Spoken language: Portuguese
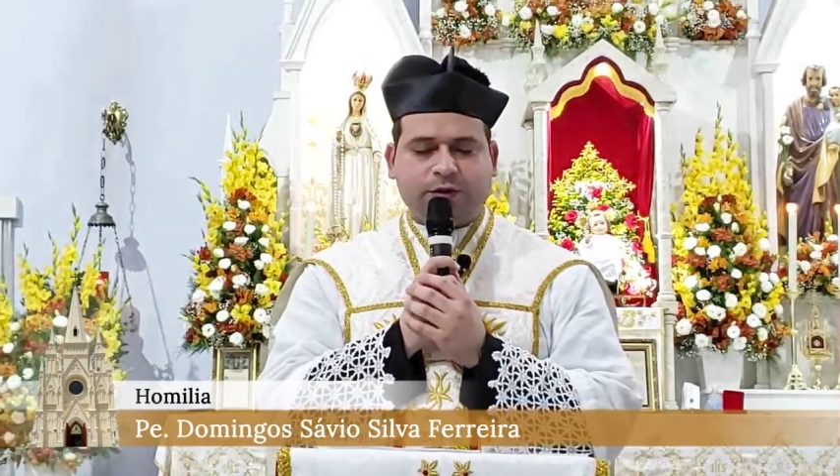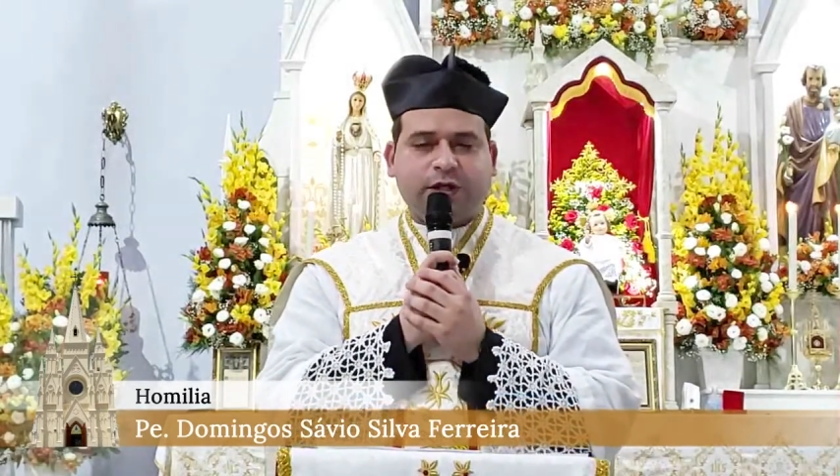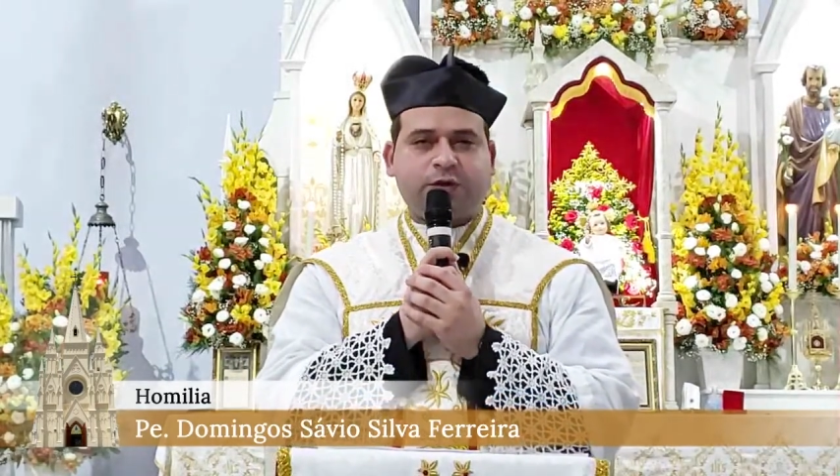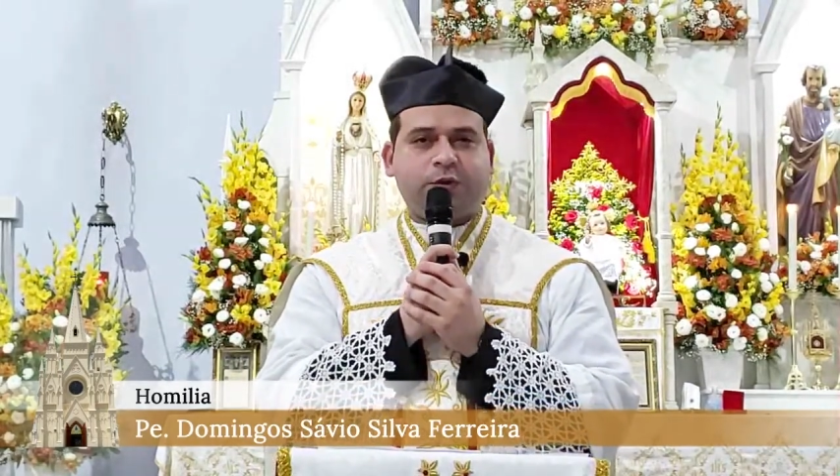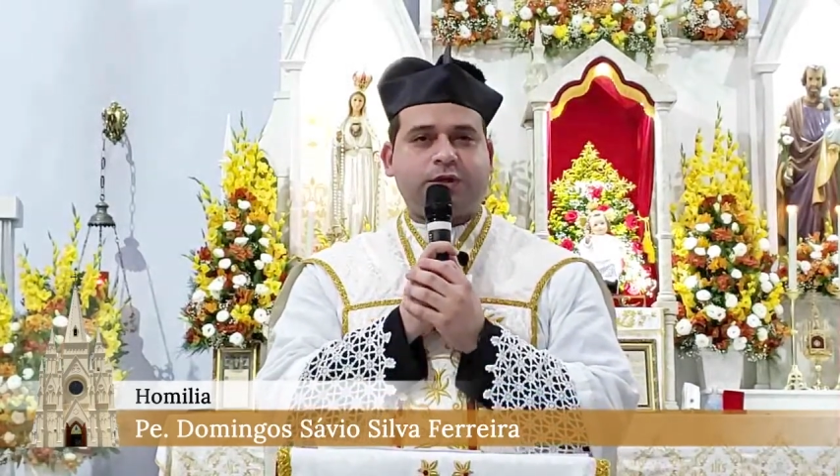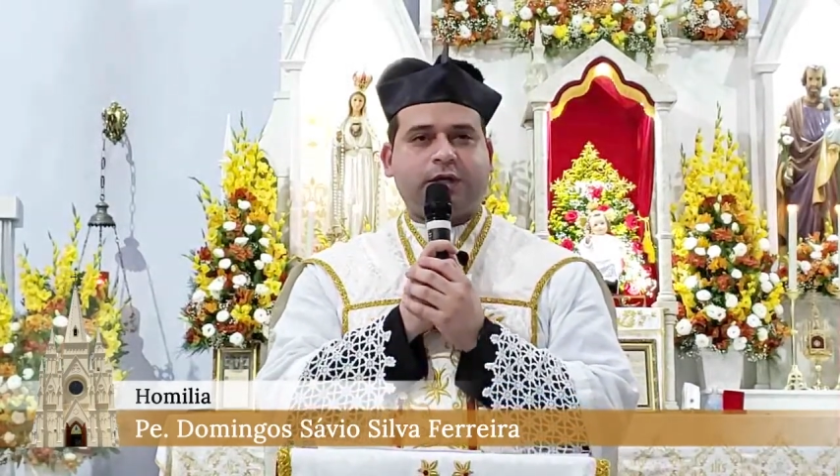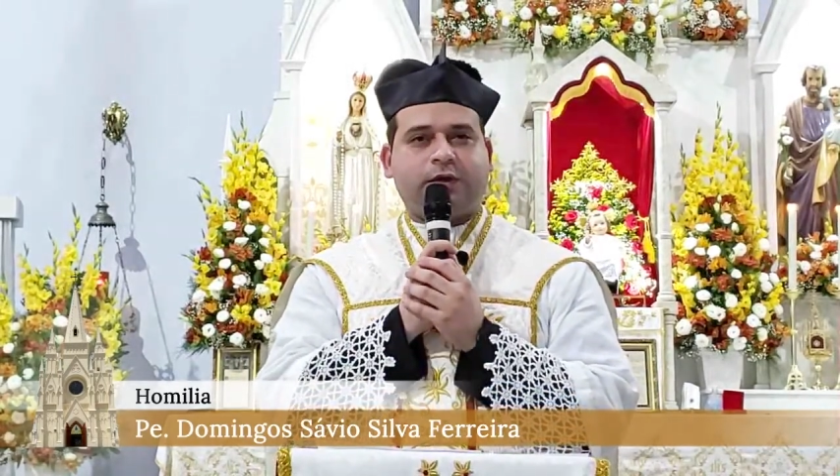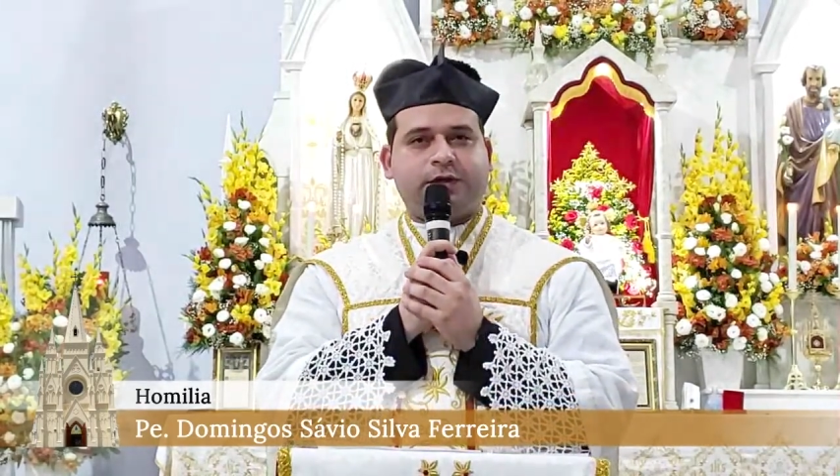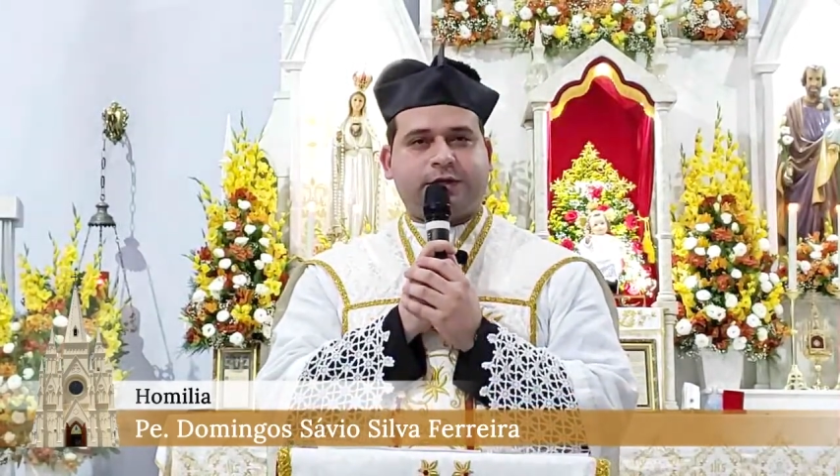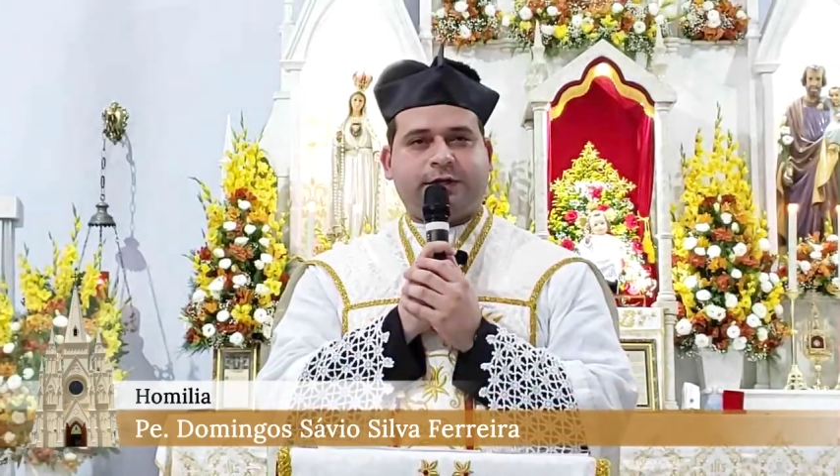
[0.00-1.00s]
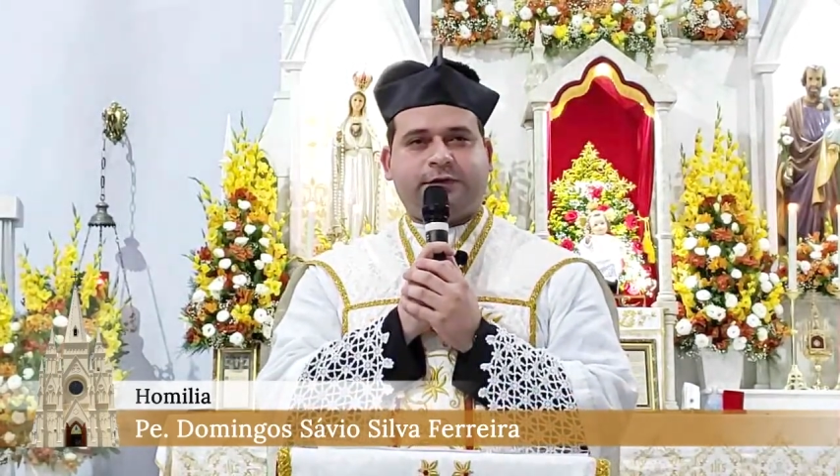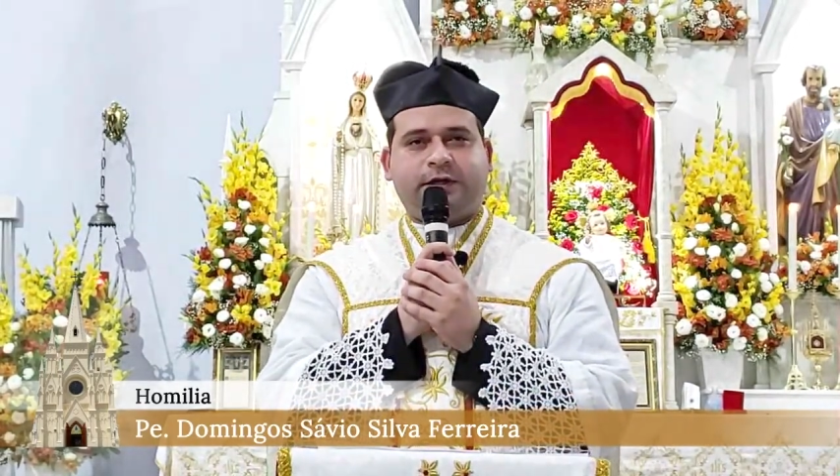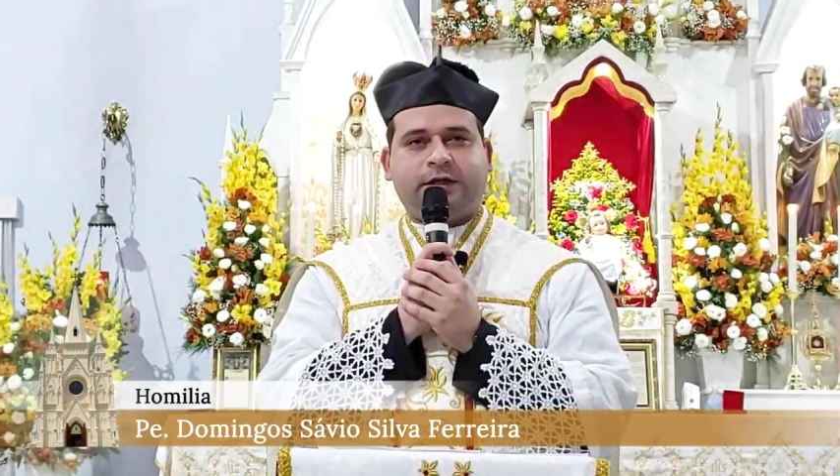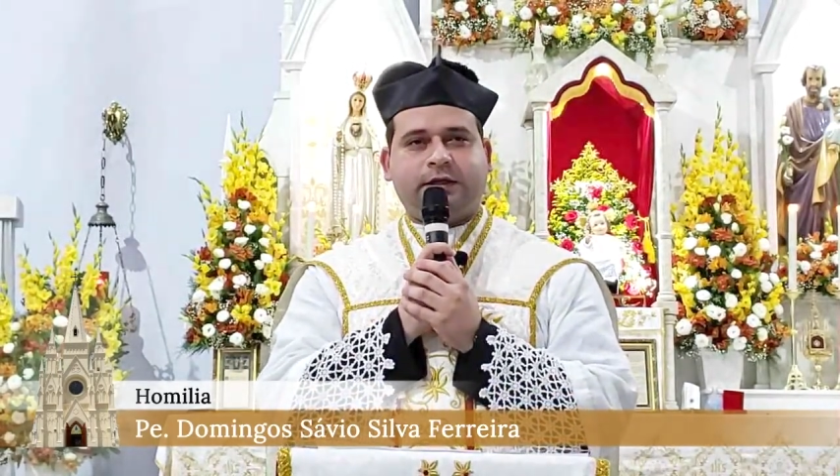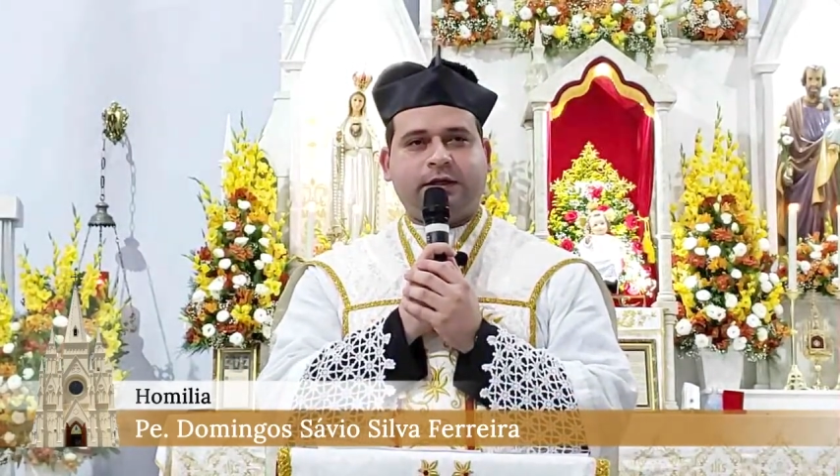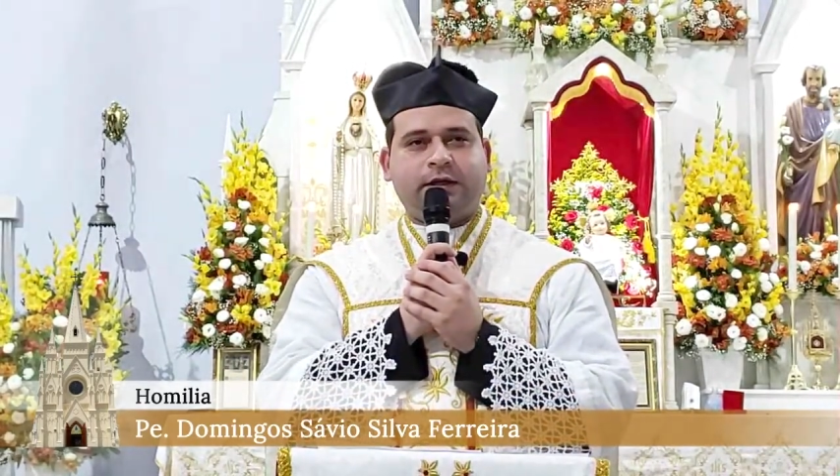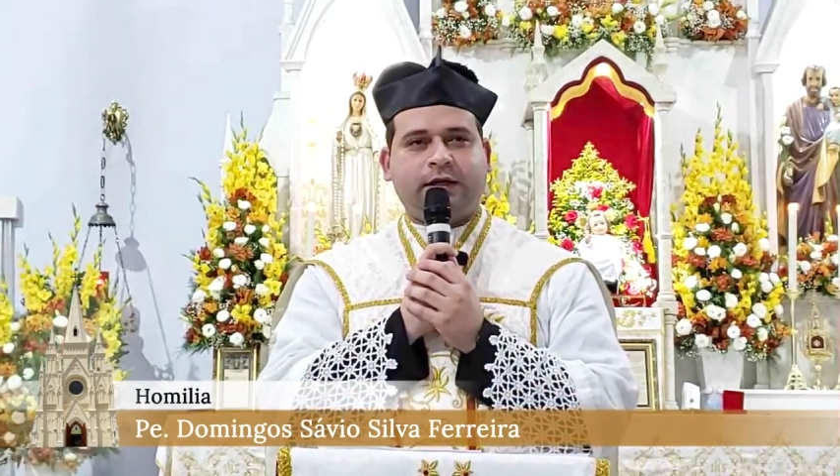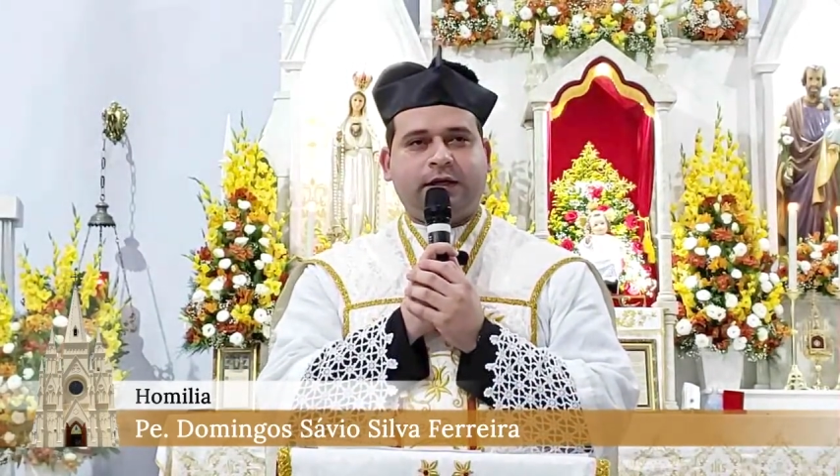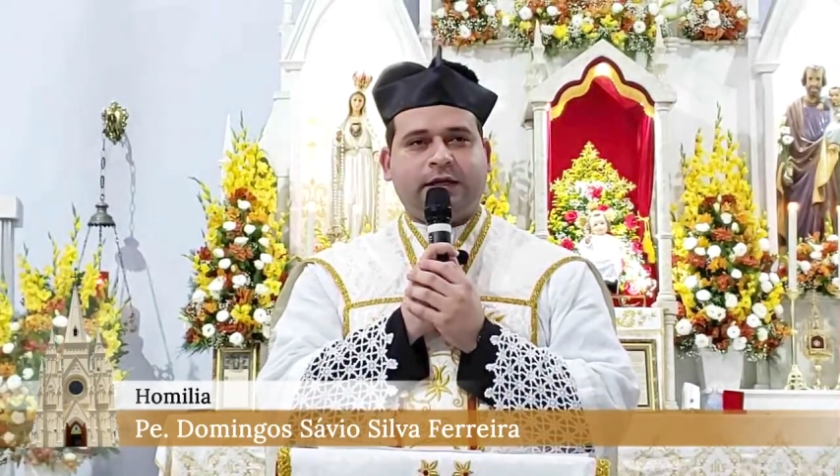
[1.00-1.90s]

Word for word: então Jesus na nossa vida.